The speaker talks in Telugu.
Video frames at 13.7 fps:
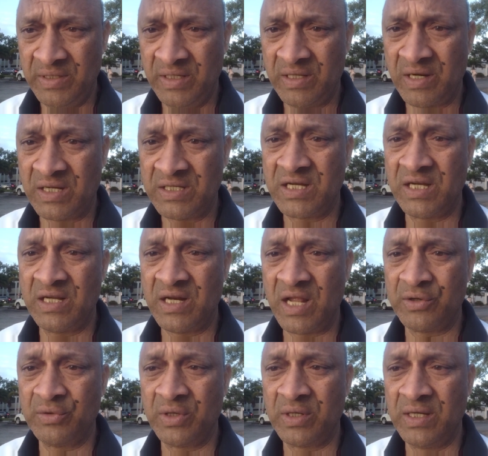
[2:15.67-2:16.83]
ఈ రాజకీయ
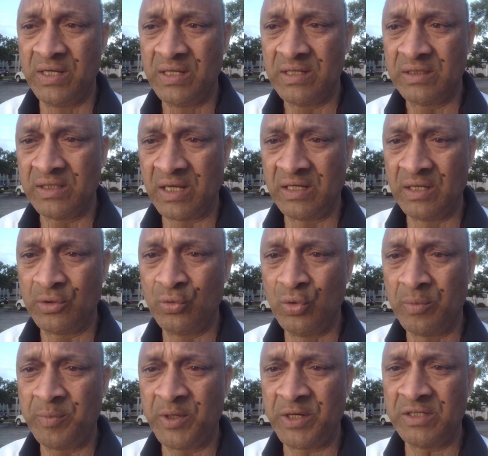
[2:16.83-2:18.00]
నాయకునికి తగిన
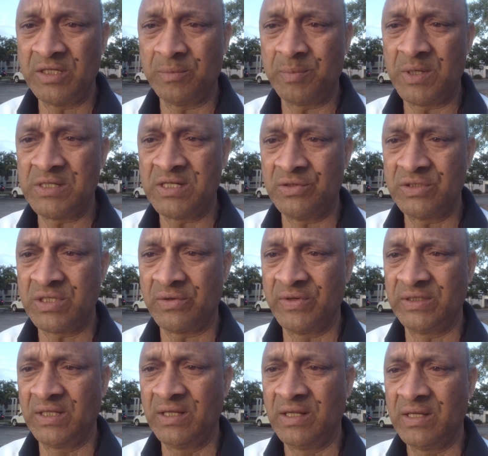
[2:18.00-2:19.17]
గుణపట్టం చెప్పాల్సిన అవసరం
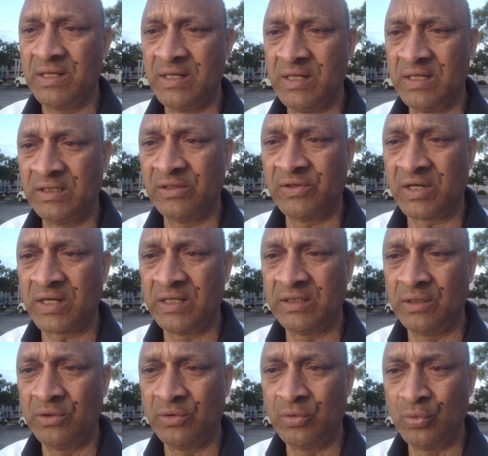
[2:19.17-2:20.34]
అయితే ఎంతవరకు
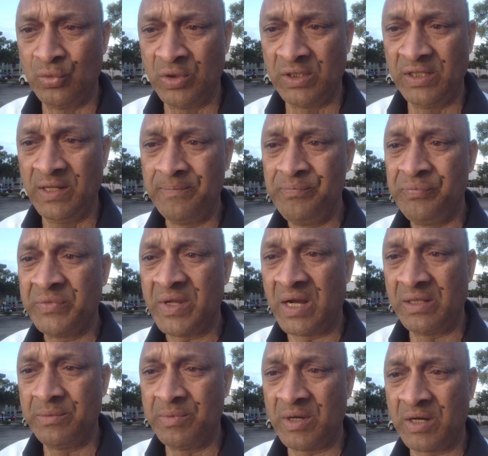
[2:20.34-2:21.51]
అయితే ఉన్నది
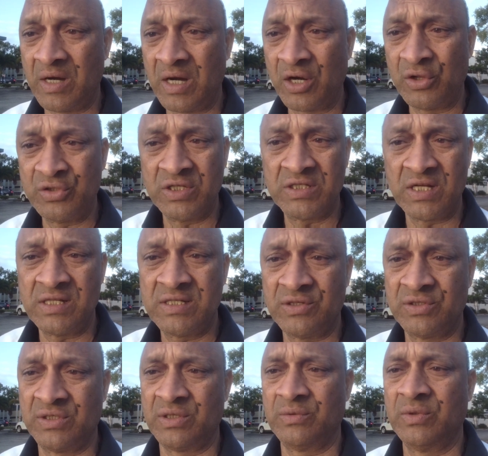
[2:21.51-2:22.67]
అది బాగా ఆలోచించాల్సిన
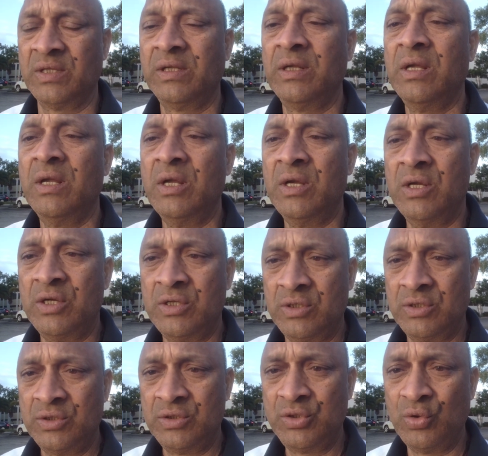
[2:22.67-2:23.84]
అవసరం ఉన్నది
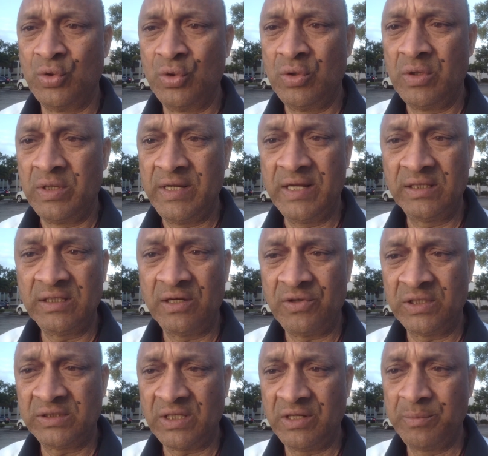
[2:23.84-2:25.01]
సో ఏ
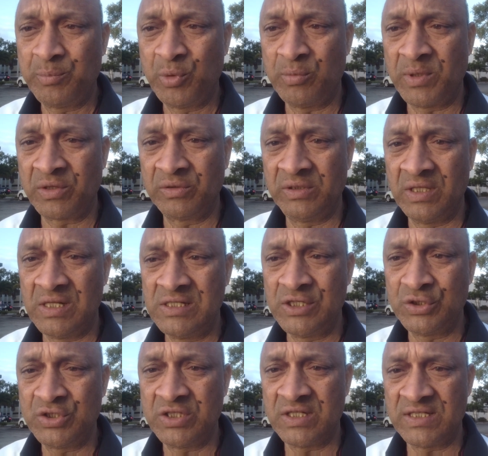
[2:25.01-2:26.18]
తర్వాత ఇప్పుడు మనకు తెలిసి
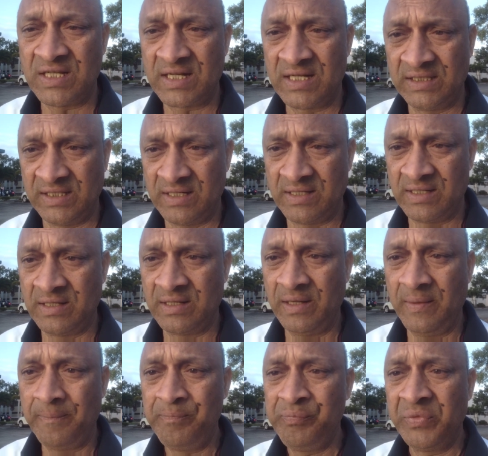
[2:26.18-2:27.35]
వచ్చిన సంగతి ఏంటంటే
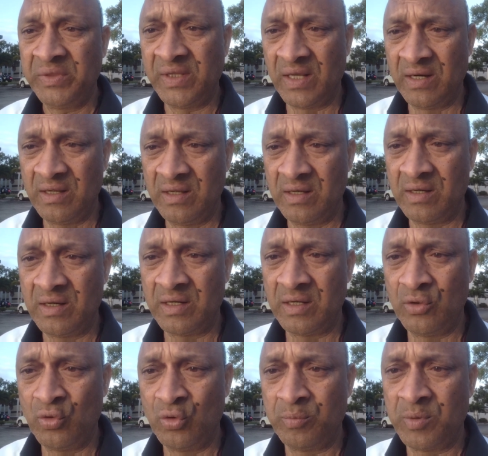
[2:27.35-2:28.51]
తెలంగాణ
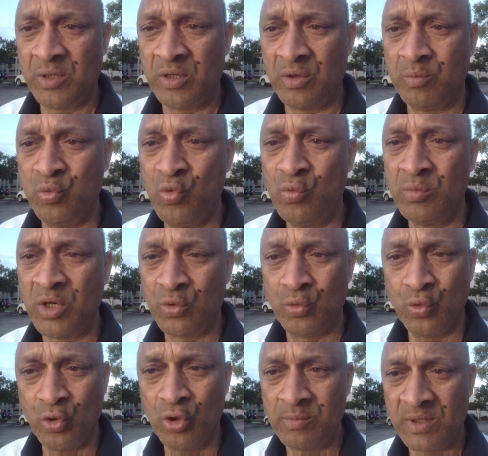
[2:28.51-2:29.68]
లోపల భూముల
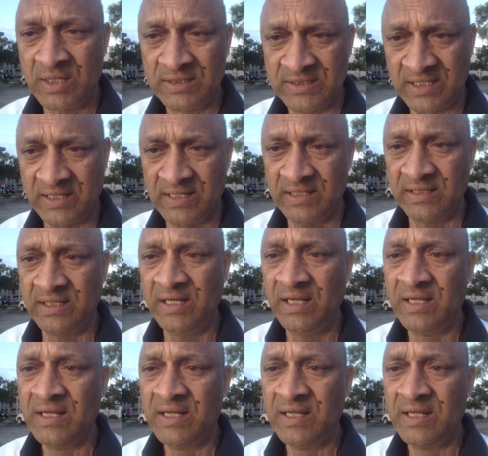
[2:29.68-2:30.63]
గోల్మాల్ జరిగింది